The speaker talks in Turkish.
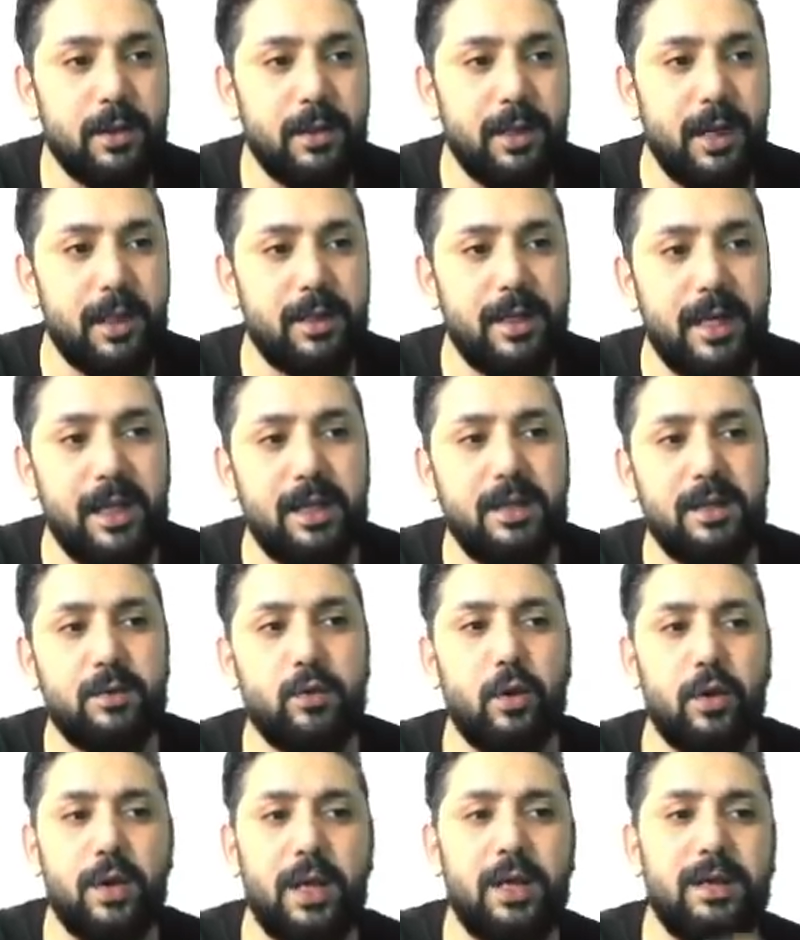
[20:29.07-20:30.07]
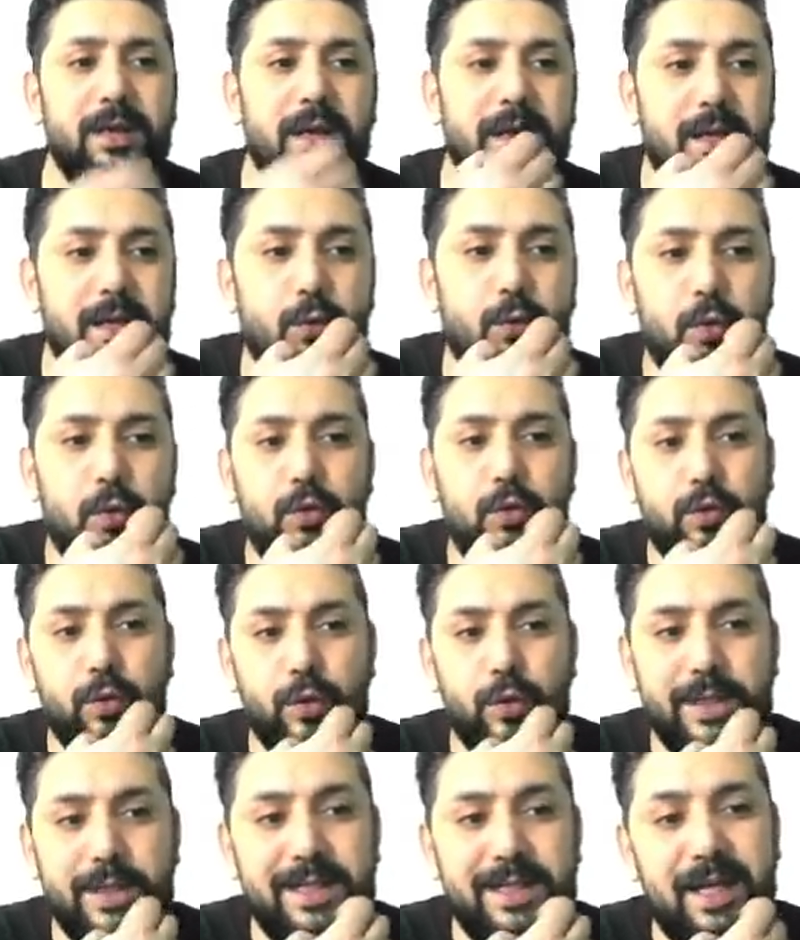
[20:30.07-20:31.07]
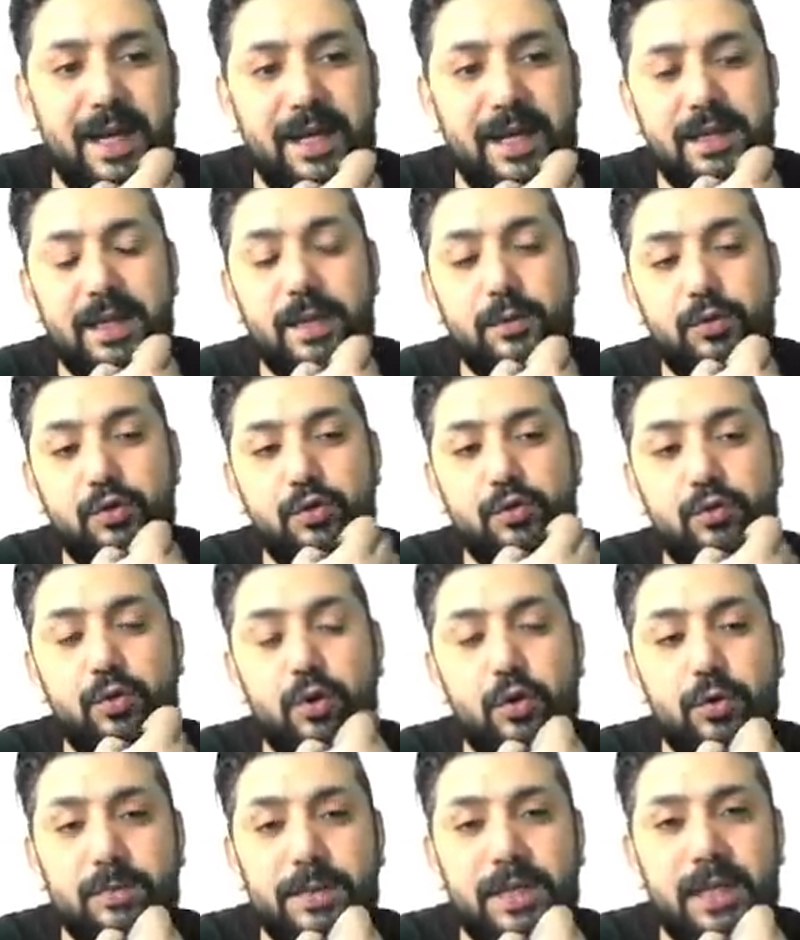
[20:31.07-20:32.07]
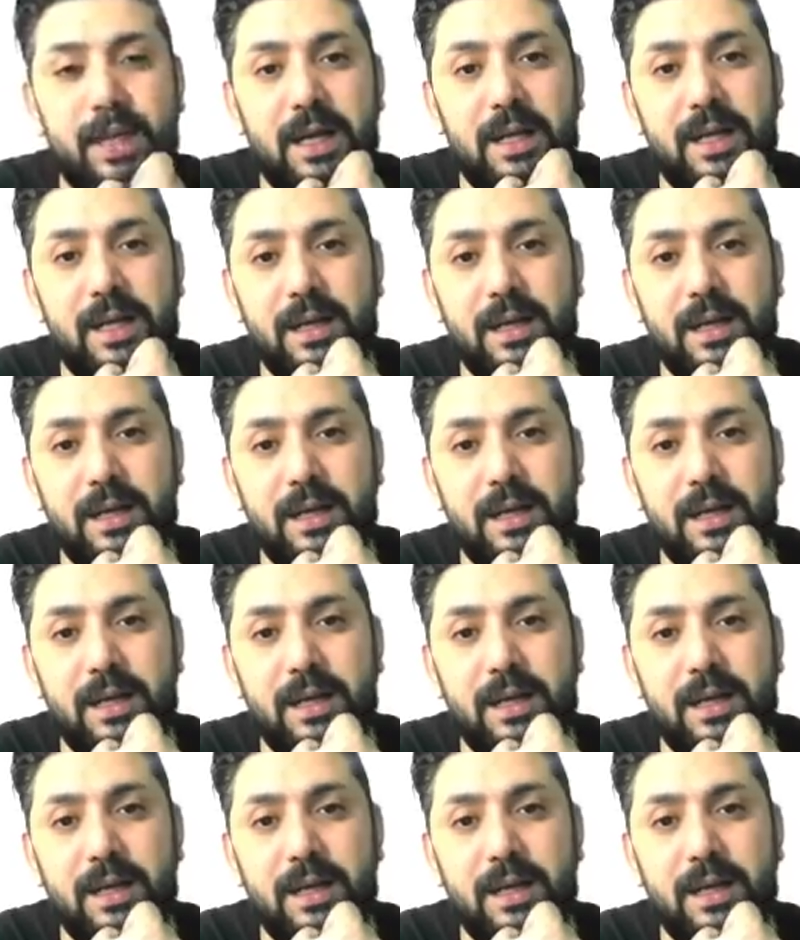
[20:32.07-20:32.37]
Yani 50 dolarlara doğru gider diye düşünüyorum ilerleyen